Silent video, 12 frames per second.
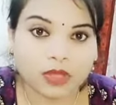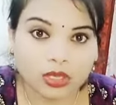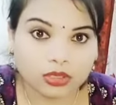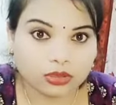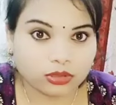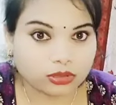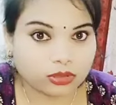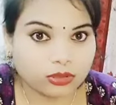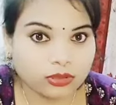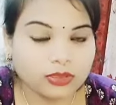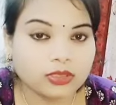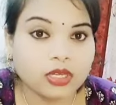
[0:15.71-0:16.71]
दोस्तों
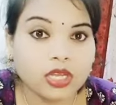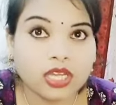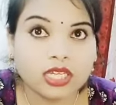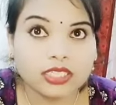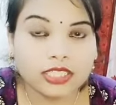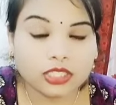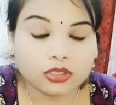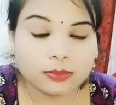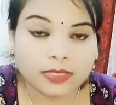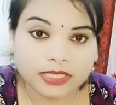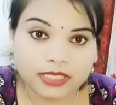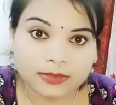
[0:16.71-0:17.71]
ये जो
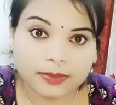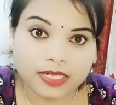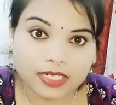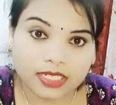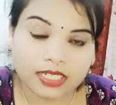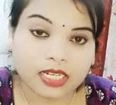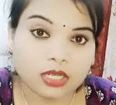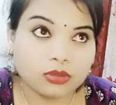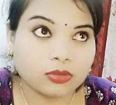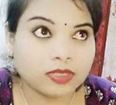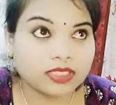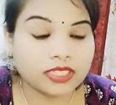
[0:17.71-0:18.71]
32 बार कर रहे हैं
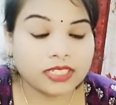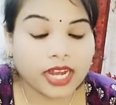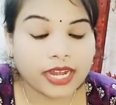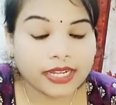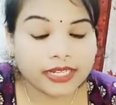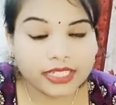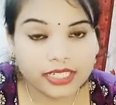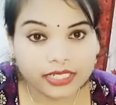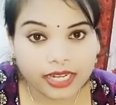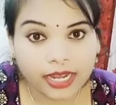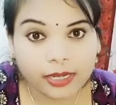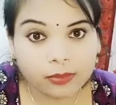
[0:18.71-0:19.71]
उनमें से
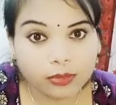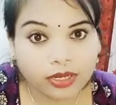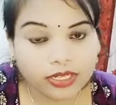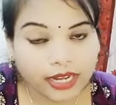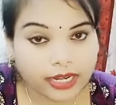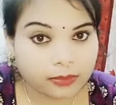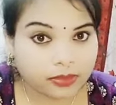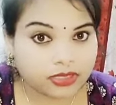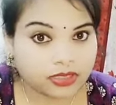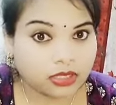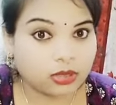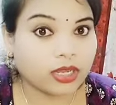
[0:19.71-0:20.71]
99.9
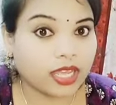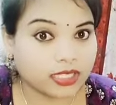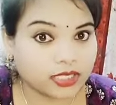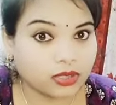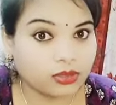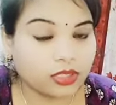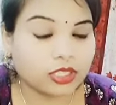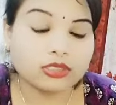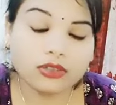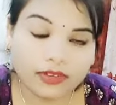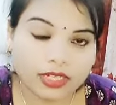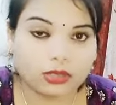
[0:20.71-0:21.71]
परसेंट लोग ऐसे होंगे जो
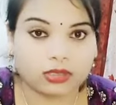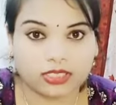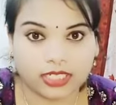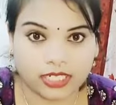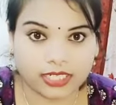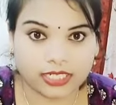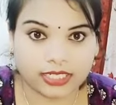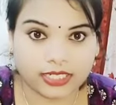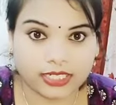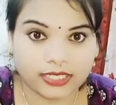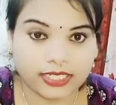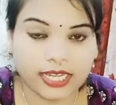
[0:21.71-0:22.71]
वेट लॉस के लिए कर रहे
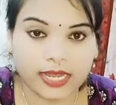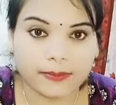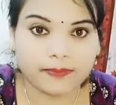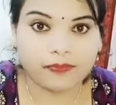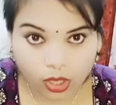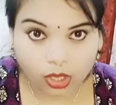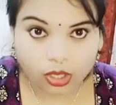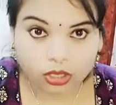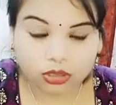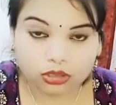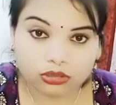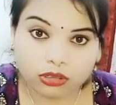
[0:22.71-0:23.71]
हैं ठीक है
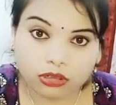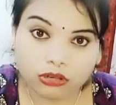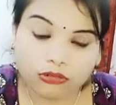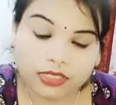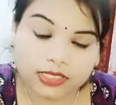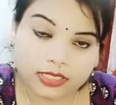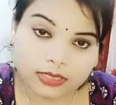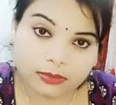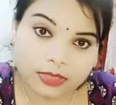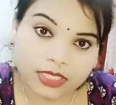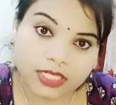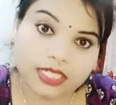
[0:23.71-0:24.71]
तो जो लोग वजन कम
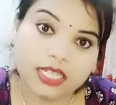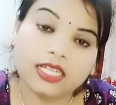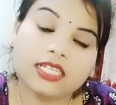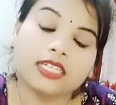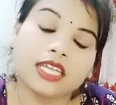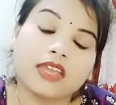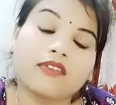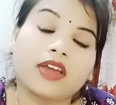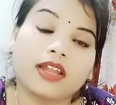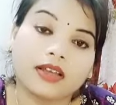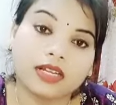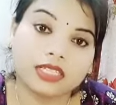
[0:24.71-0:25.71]
करने के लिए ये
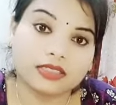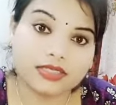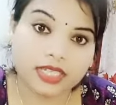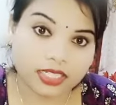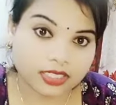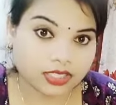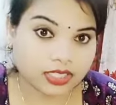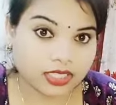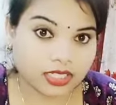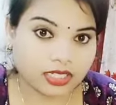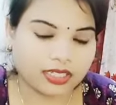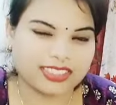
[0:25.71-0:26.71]
वाला चैलेंज
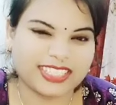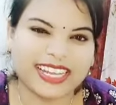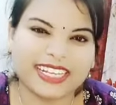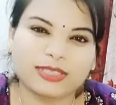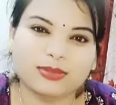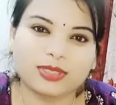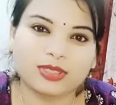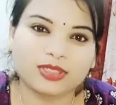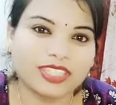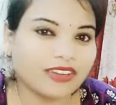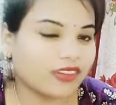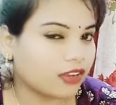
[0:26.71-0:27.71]
कर चैलेंज बोलते हैं
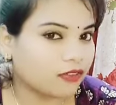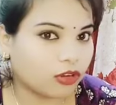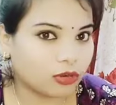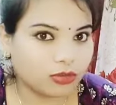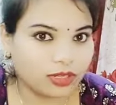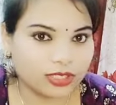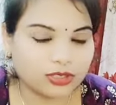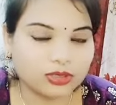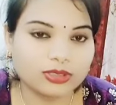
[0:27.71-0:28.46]
ये वाला फॉर्मूला जो